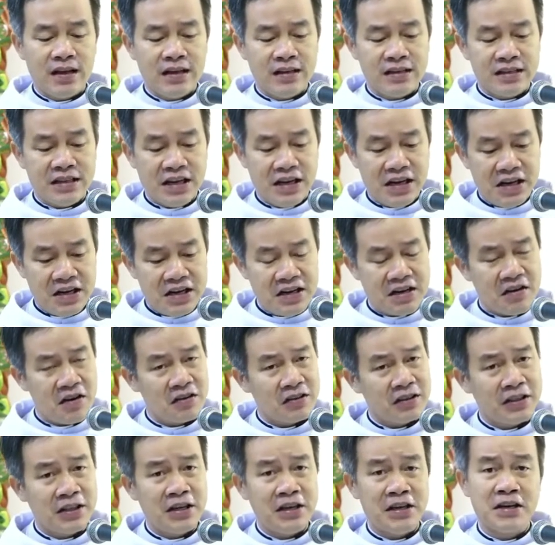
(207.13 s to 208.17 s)
chỉ có
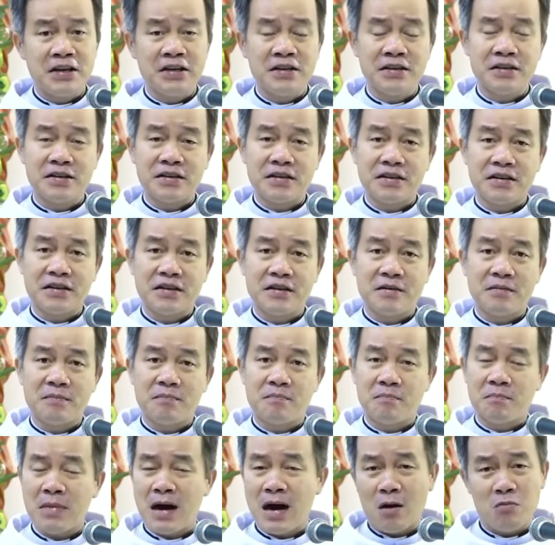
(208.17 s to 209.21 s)
tiếng
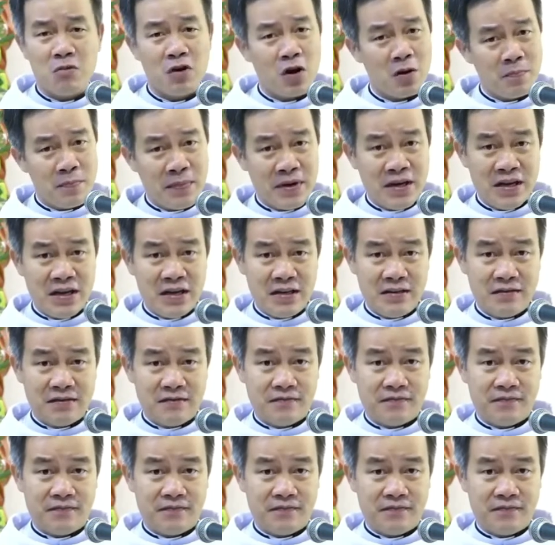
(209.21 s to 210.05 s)
mà không có miếng